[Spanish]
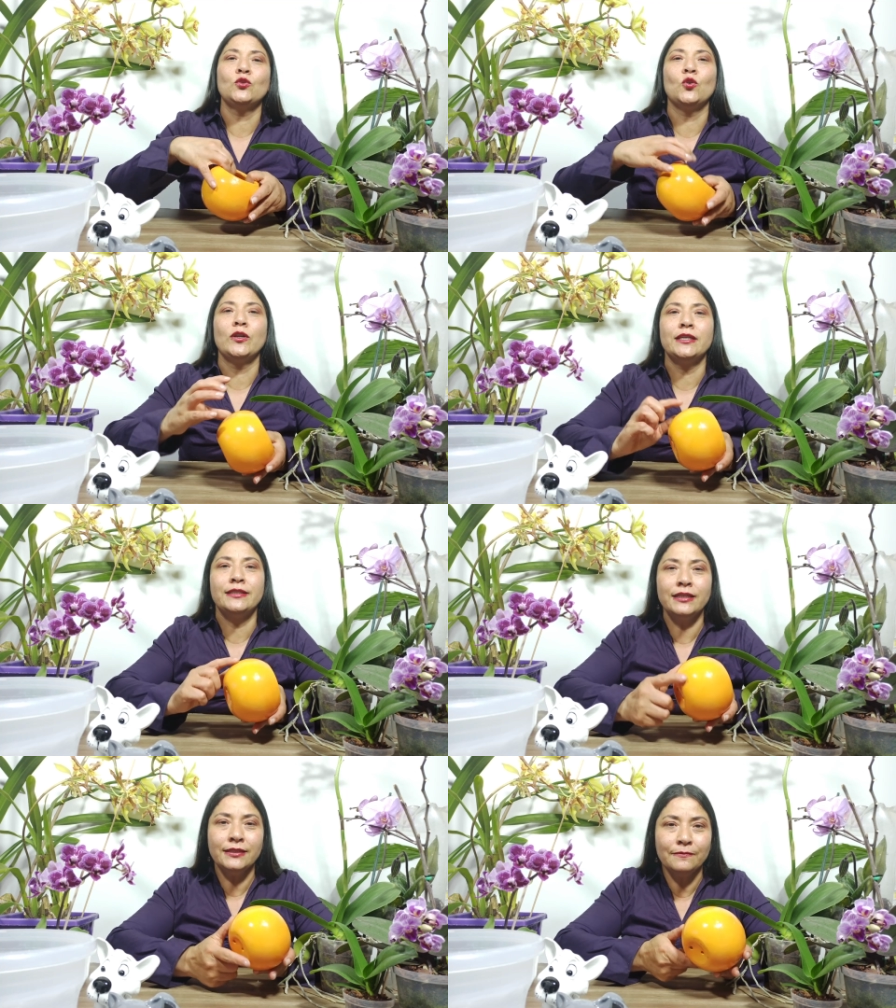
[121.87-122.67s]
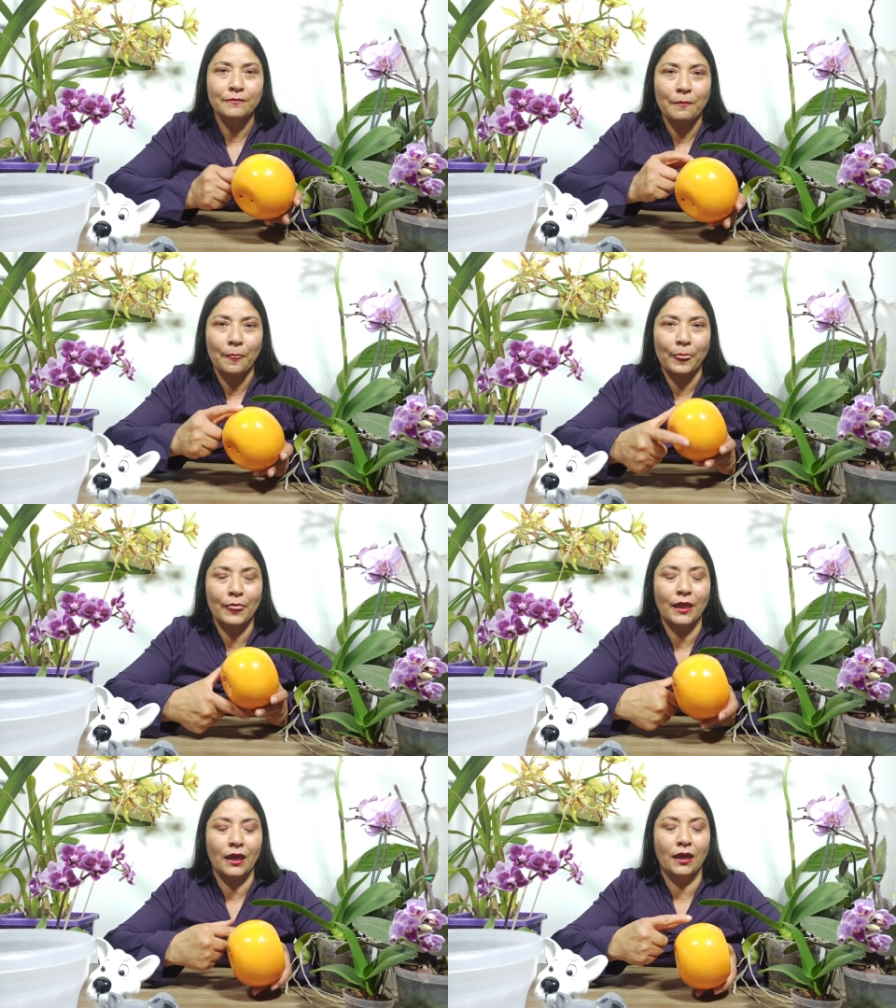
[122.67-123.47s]
son estas
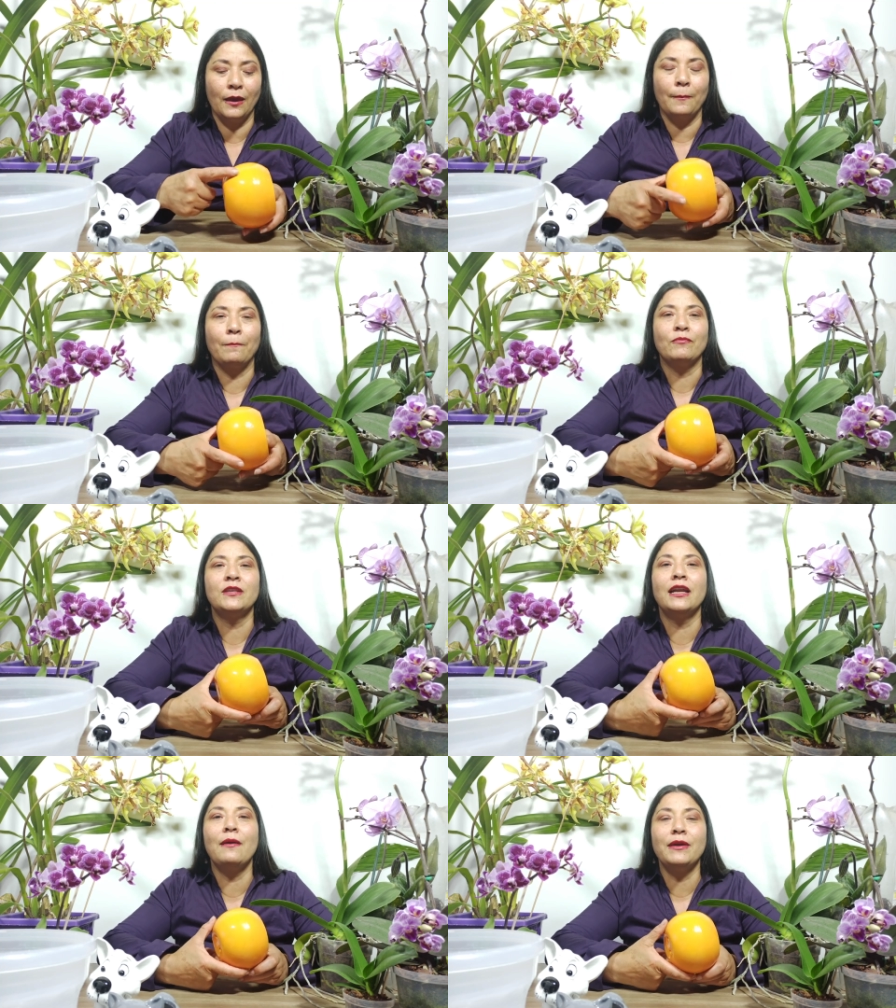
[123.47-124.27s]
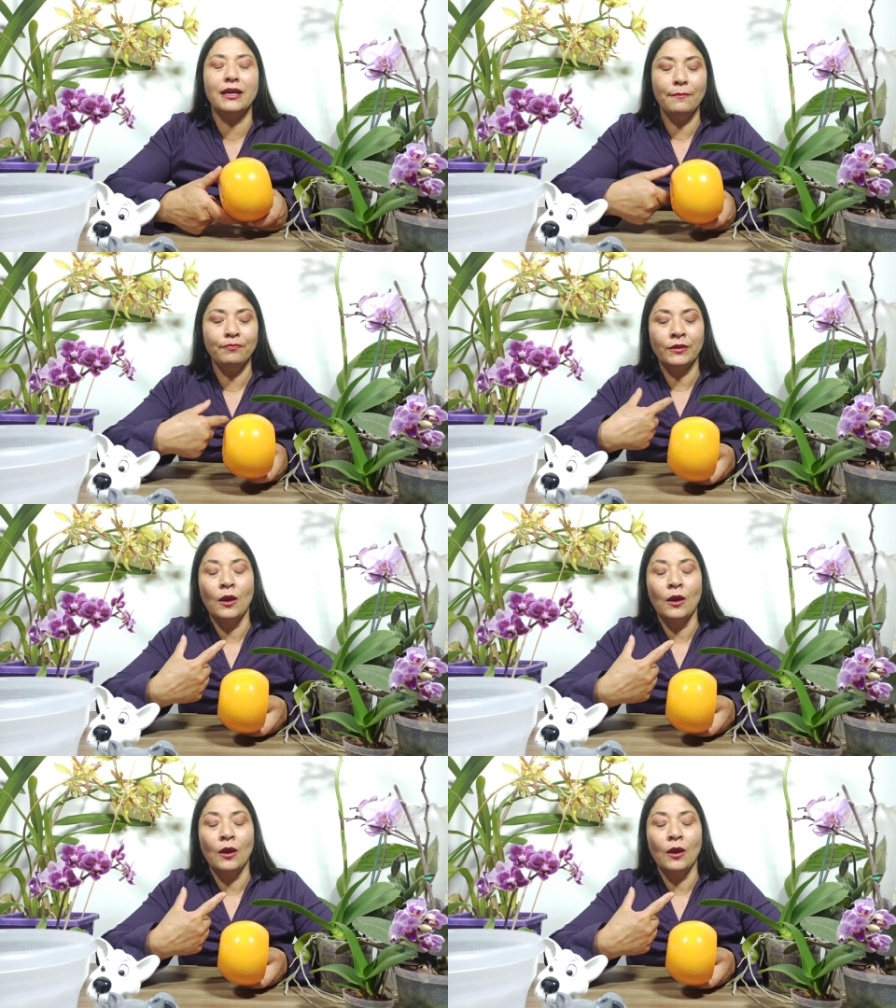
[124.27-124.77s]
de cerámica.